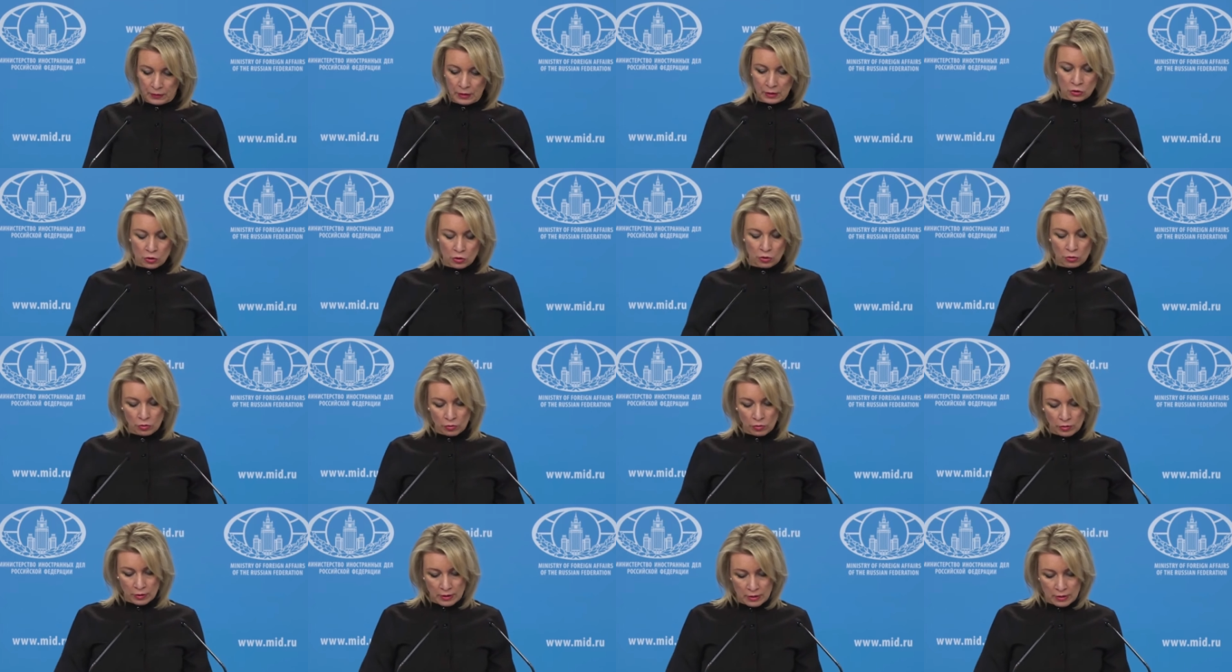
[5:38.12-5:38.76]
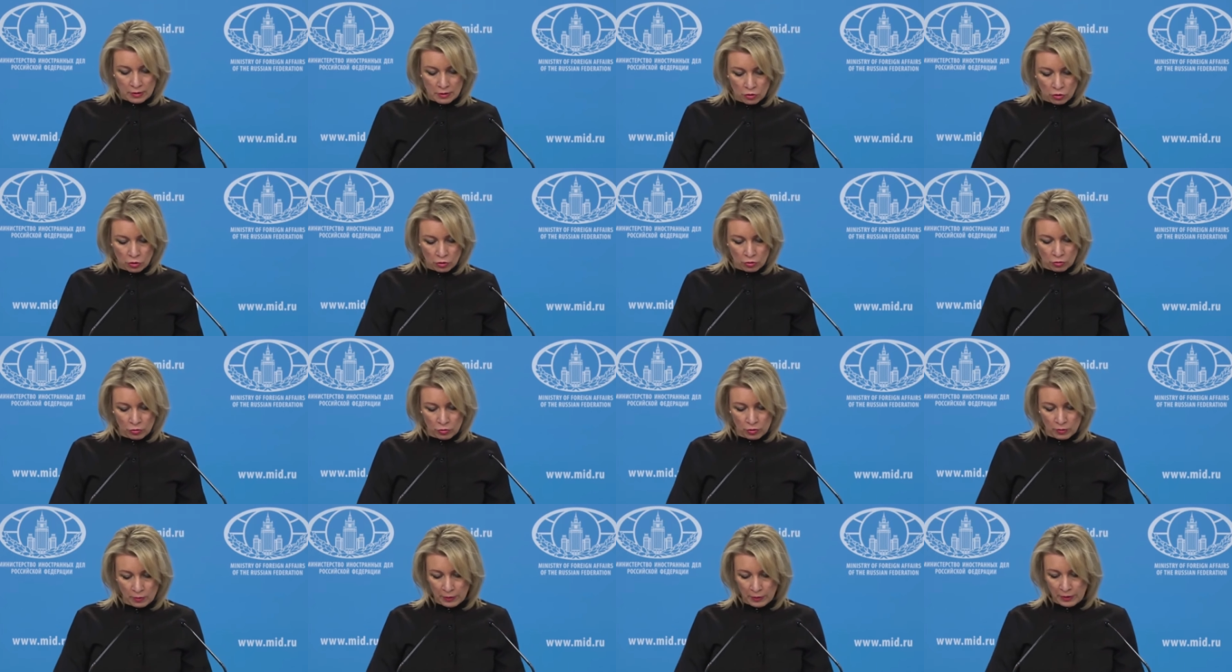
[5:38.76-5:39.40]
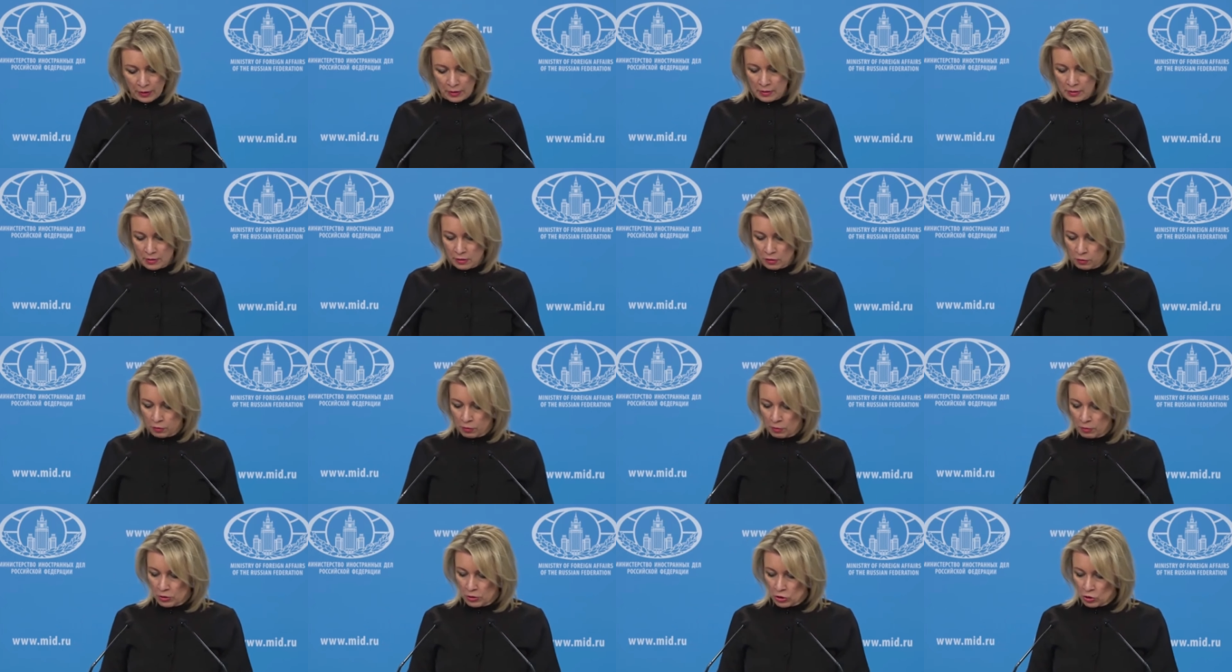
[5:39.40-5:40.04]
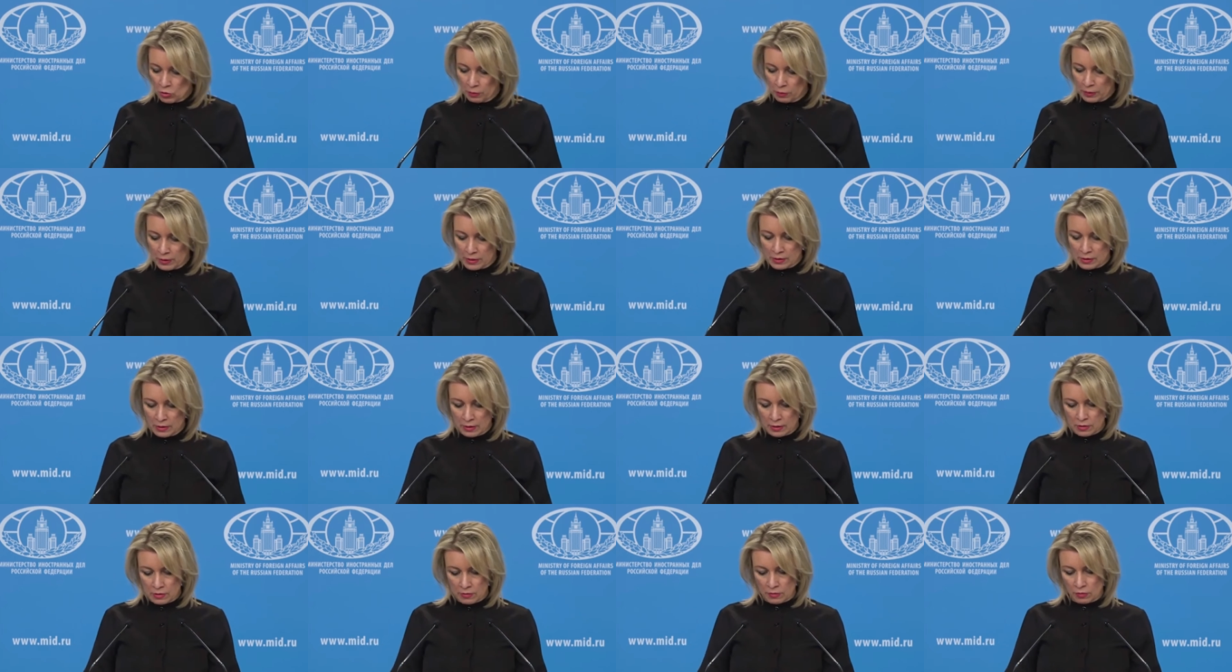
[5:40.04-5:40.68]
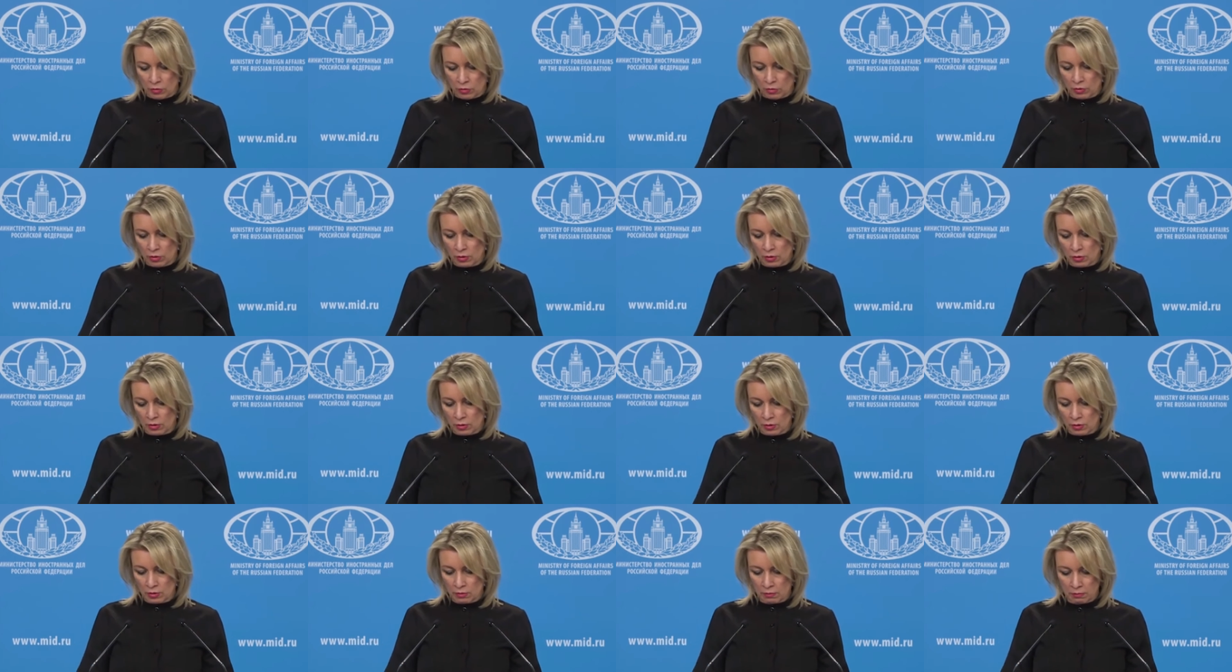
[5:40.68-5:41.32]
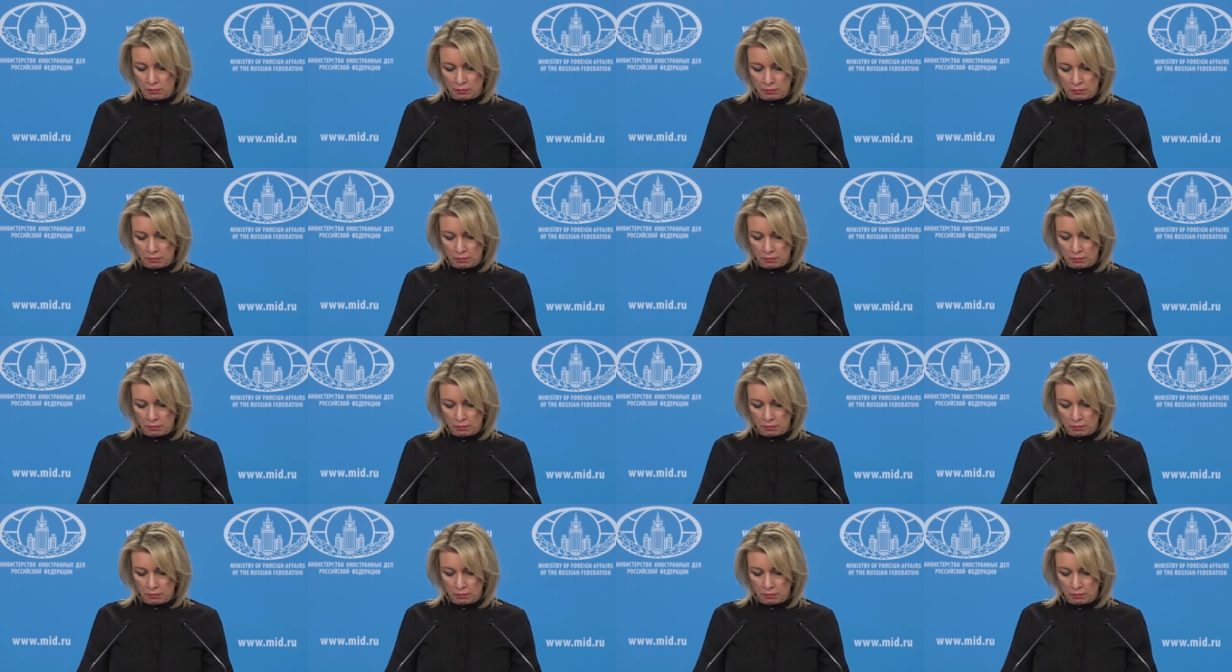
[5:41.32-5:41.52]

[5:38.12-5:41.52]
Так что, если что и проходило в публичном пространстве, то это,